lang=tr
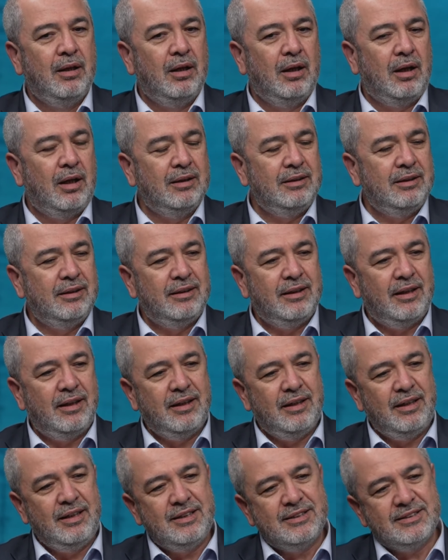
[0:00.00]
Adeta
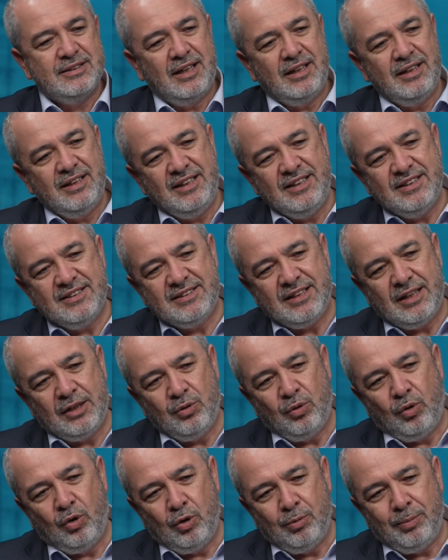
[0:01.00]
ihsan
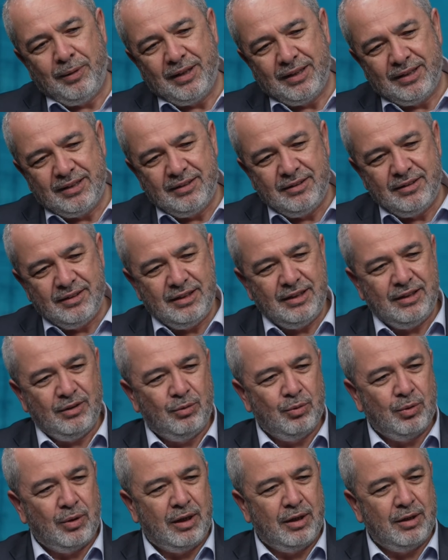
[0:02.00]
insanı olmak ki
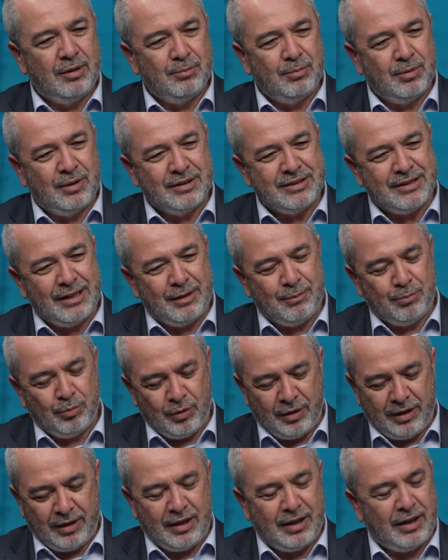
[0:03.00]
Kur'an bazen
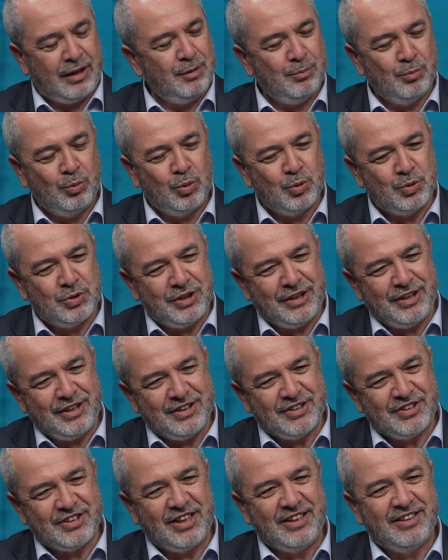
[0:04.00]
buna hani muhsin
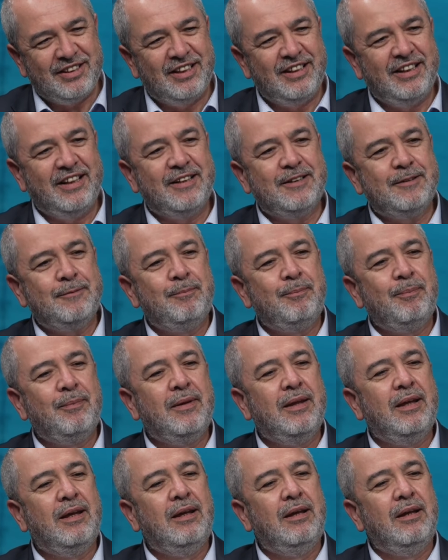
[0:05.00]
insan da der.
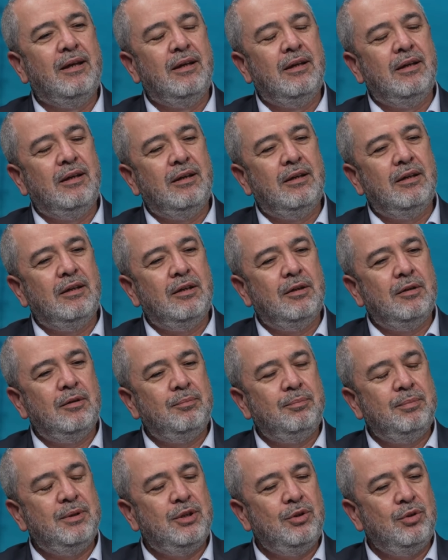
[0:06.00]
Ee,
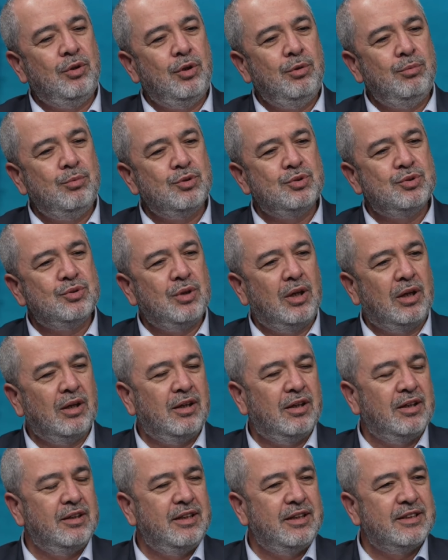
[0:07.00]
bir yönümüz
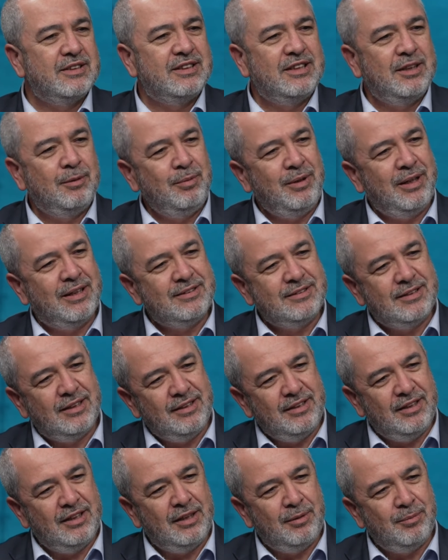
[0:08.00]
hakka
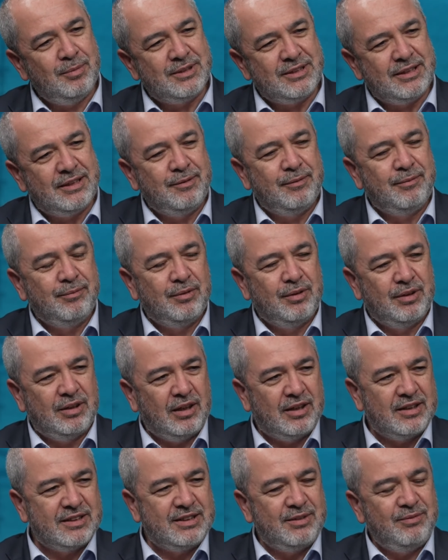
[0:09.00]
teslimiyetse dinimizin
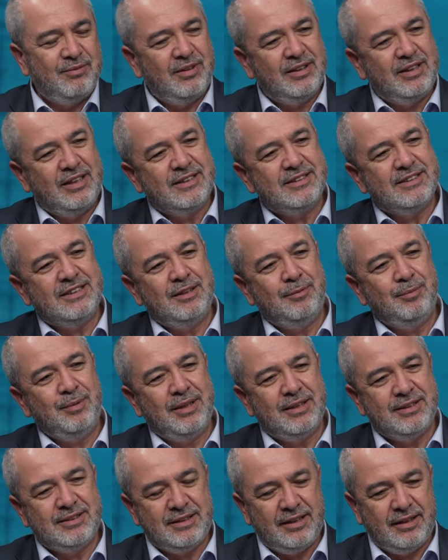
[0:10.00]
tazim ve
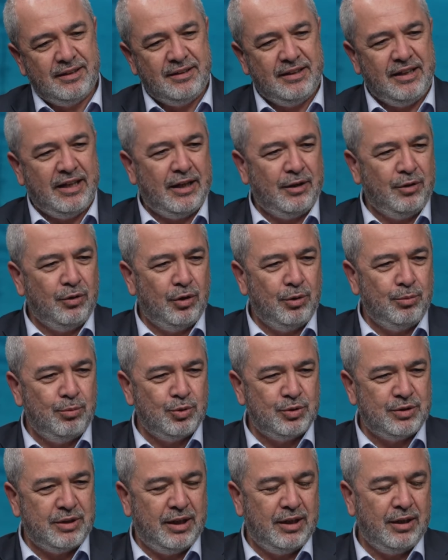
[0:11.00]
teslimiyetse diğer
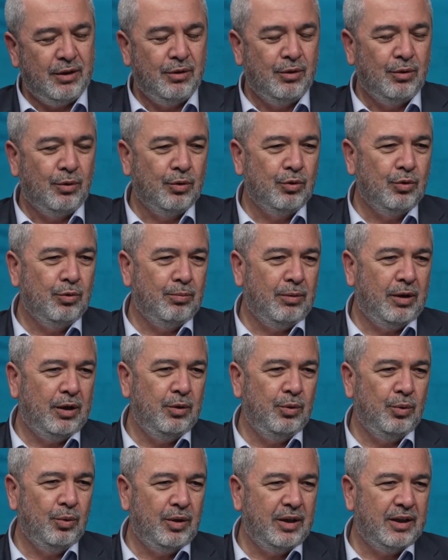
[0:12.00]
yönümüz de onun
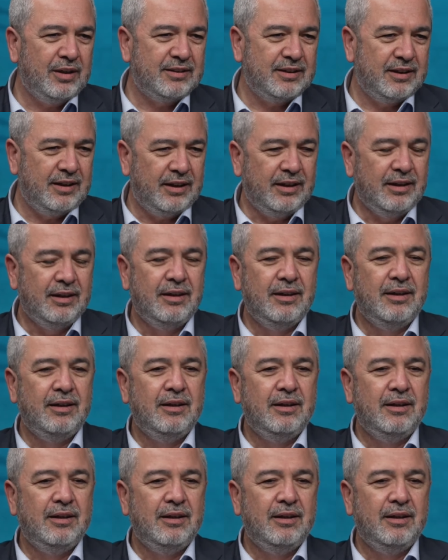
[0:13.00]
mahlukatına